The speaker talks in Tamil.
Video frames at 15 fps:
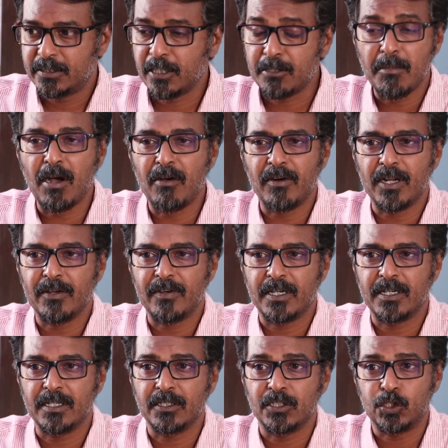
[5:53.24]

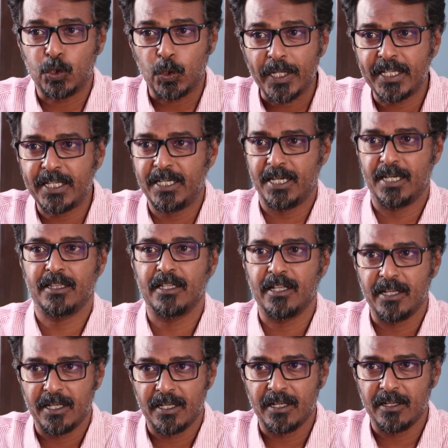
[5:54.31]
திருமாவளவன் தொடக்கி அந்த
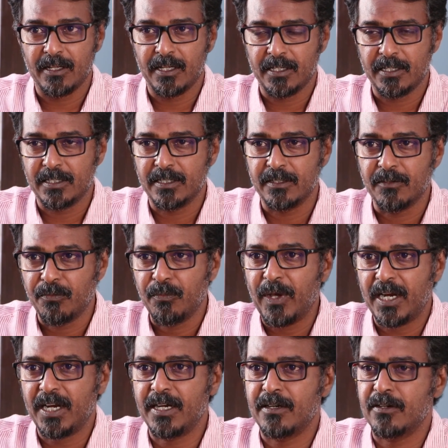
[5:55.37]

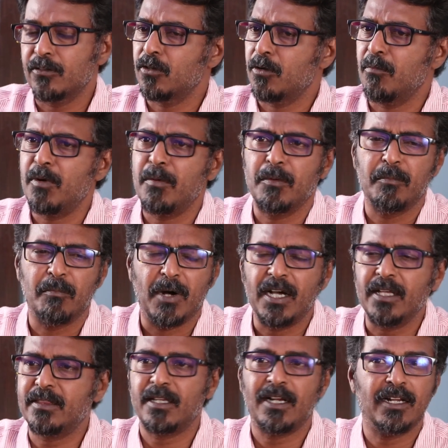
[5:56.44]
வேலைன்றது ரொம்ப
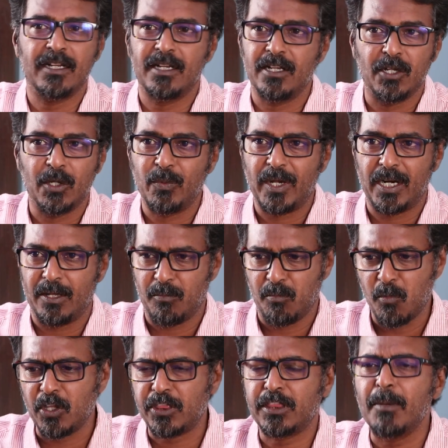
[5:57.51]
மகத்தான வேலை
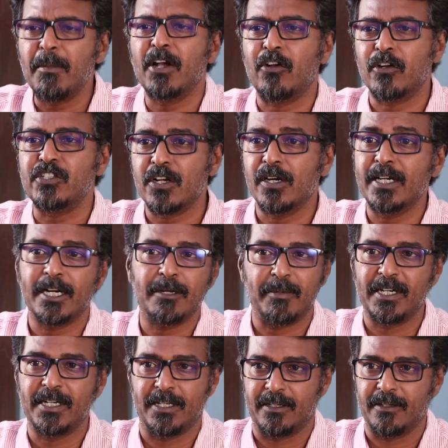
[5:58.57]
மொத்தமாக கன்சாலிடேட்
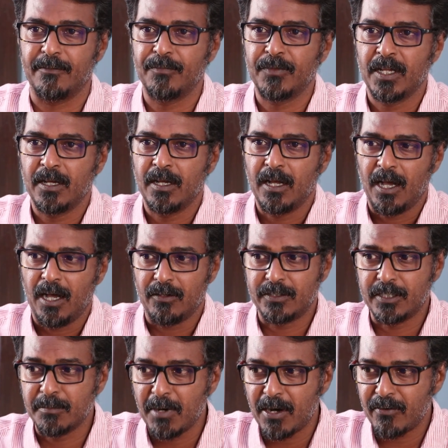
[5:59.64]
பண்ணிட்டாரு
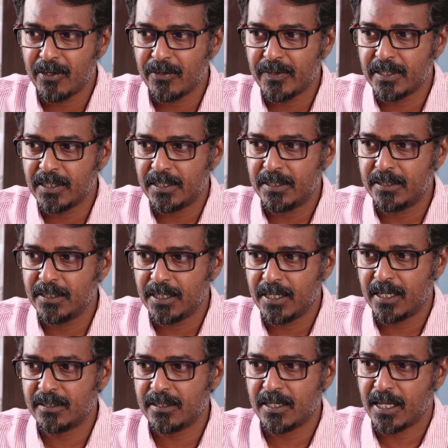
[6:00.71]
திருமாவளவன் இந்த
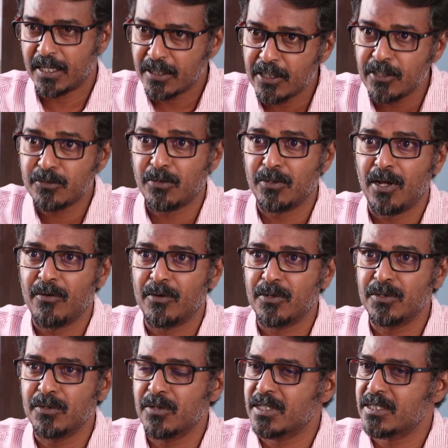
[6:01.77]
நேரத்தில் நான் இதையும் சொல்லலாம் அவர் வந்து